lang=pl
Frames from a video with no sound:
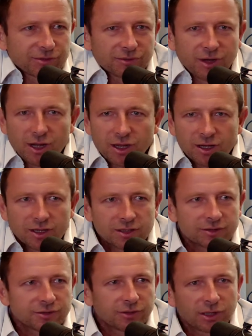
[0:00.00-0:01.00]
no,
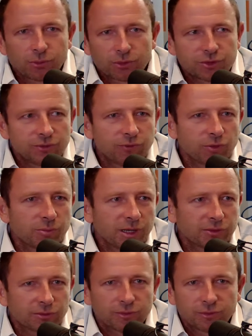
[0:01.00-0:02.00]
z odległości dwóch
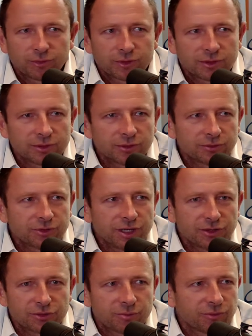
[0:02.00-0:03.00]
metrów, e, no
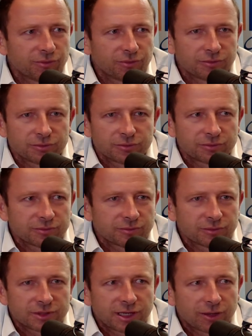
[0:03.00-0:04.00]
ciężko
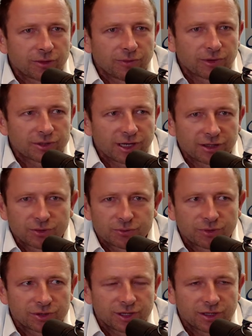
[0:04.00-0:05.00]
mu zareagować na jakieś
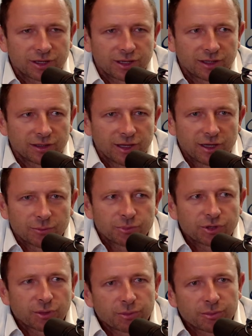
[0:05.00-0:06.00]
uderzenie.
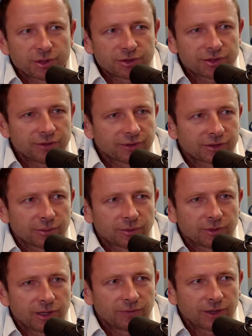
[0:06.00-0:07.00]
Musiałby mieć nie
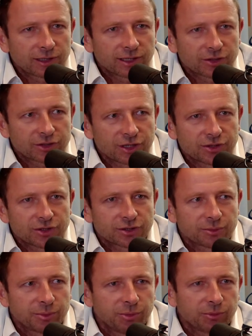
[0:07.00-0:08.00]
wiadomo ile farta szczęścia,
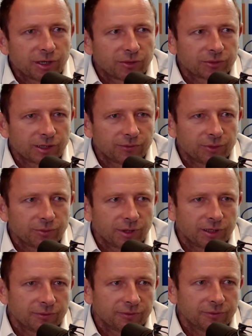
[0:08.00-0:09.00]
żeby piłka go
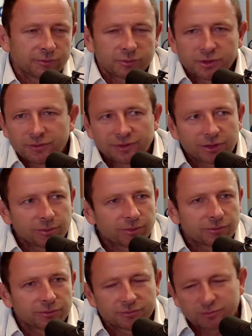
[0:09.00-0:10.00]
trafiła i nie
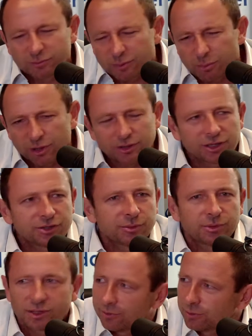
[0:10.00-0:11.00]
wiadomo, obojętnie
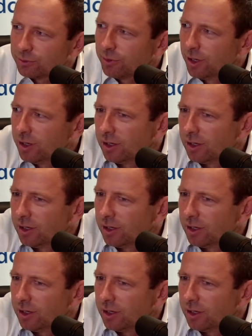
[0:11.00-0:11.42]
gdzie by trafił